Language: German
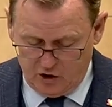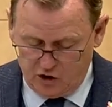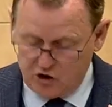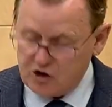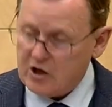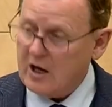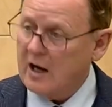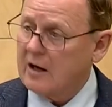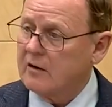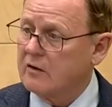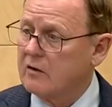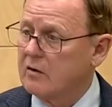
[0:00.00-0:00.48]

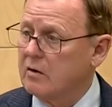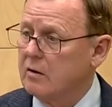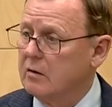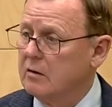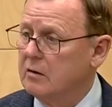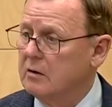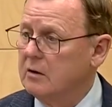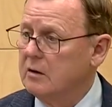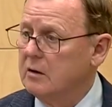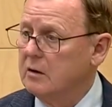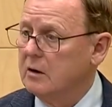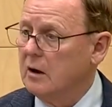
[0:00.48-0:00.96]
Statt
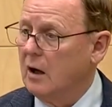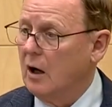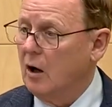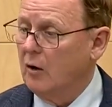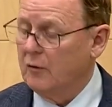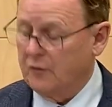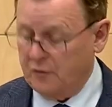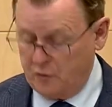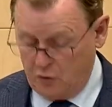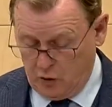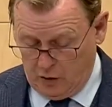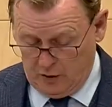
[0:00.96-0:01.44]

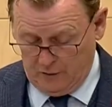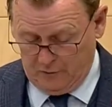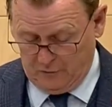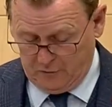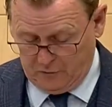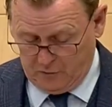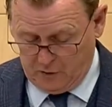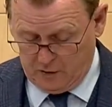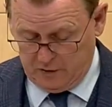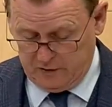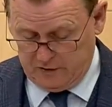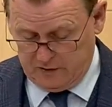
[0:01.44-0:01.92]
auf
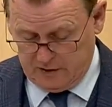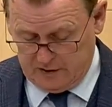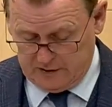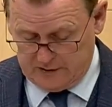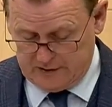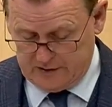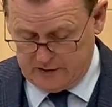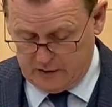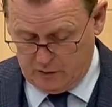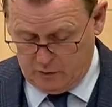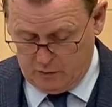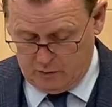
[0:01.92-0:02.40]

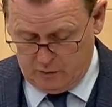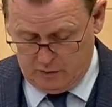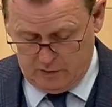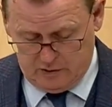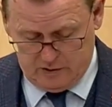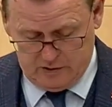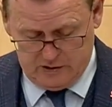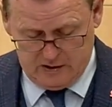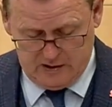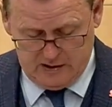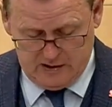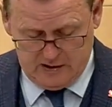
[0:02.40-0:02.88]

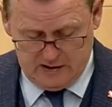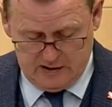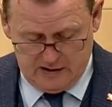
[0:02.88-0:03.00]
Konfrontation